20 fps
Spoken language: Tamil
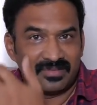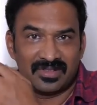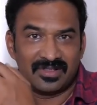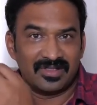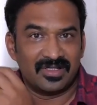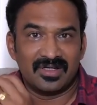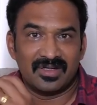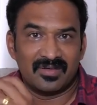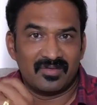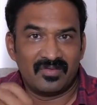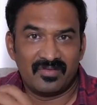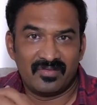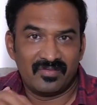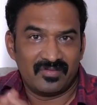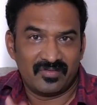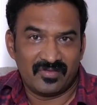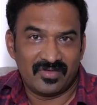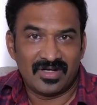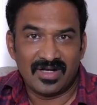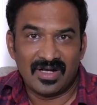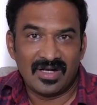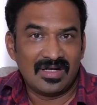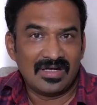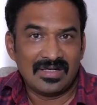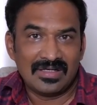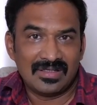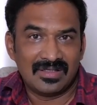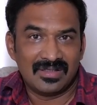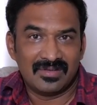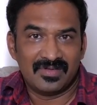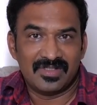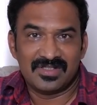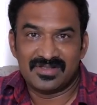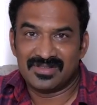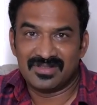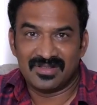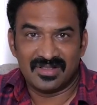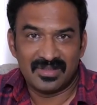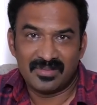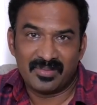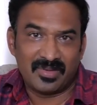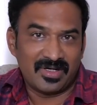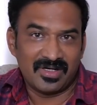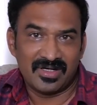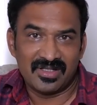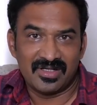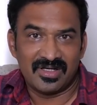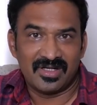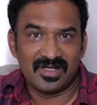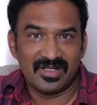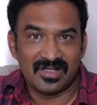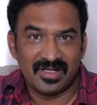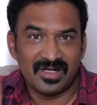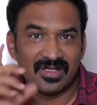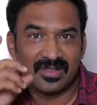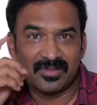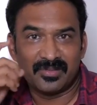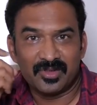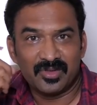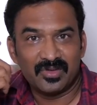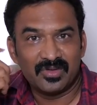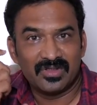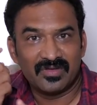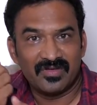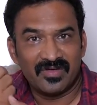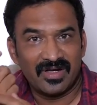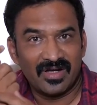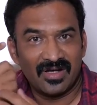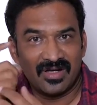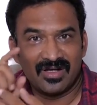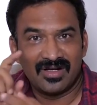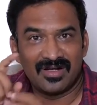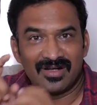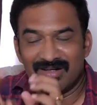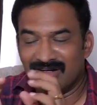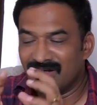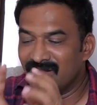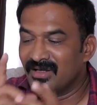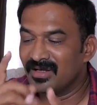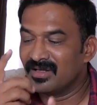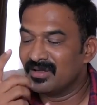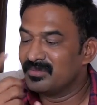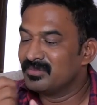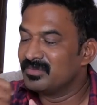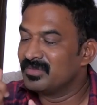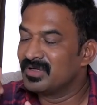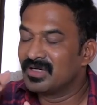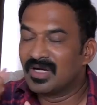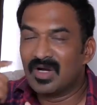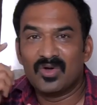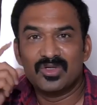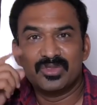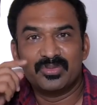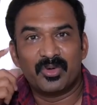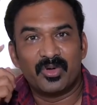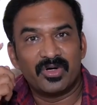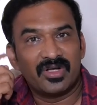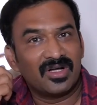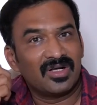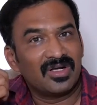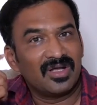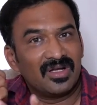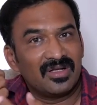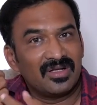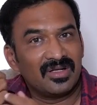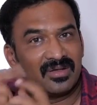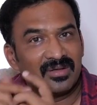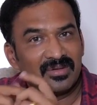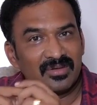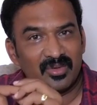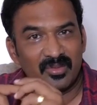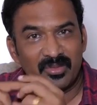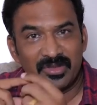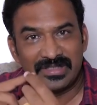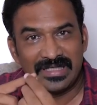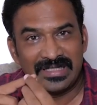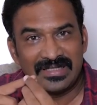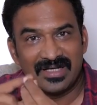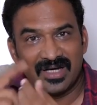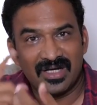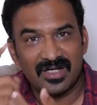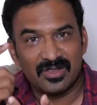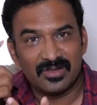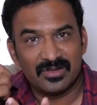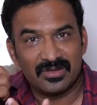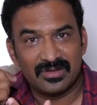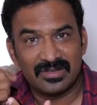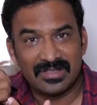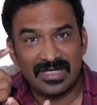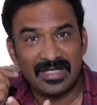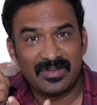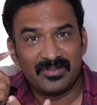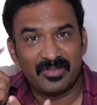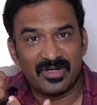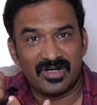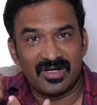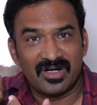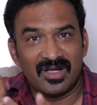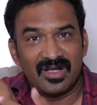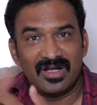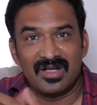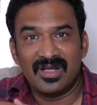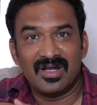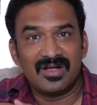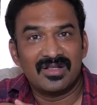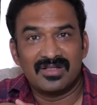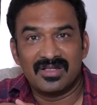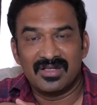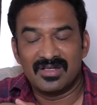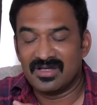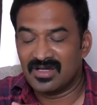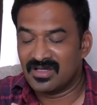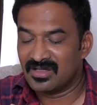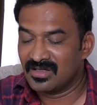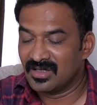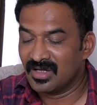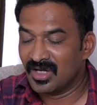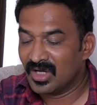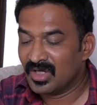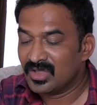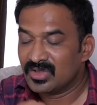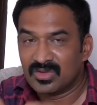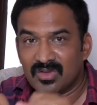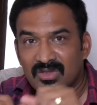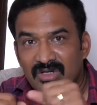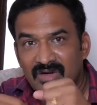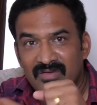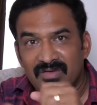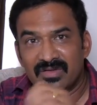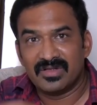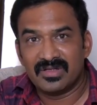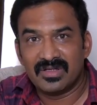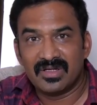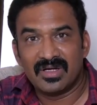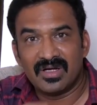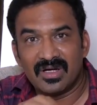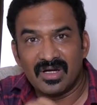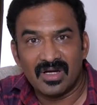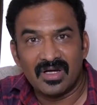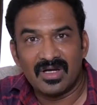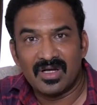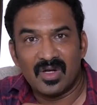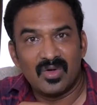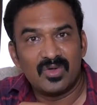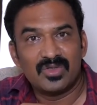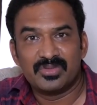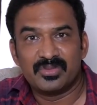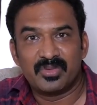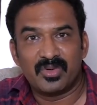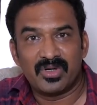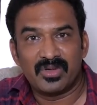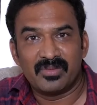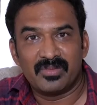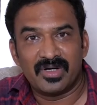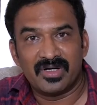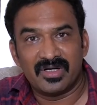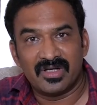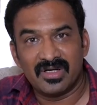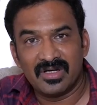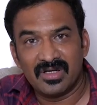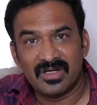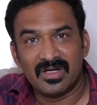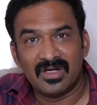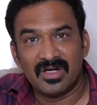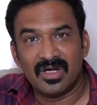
இந்த விரல் வச்சு இது பண்ணுறது கிடையாது எனக்கு மட்டும் இந்த விரல் க்ளவுஸ் போட்டேன்னா ரொம்ப திக்காக இருக்கும் கிளிக் பண்ணேன்னா இல்லையான்னு தெரியாது ஸோ நான் வந்து க்ளவுஸ் போட மாட்டேன்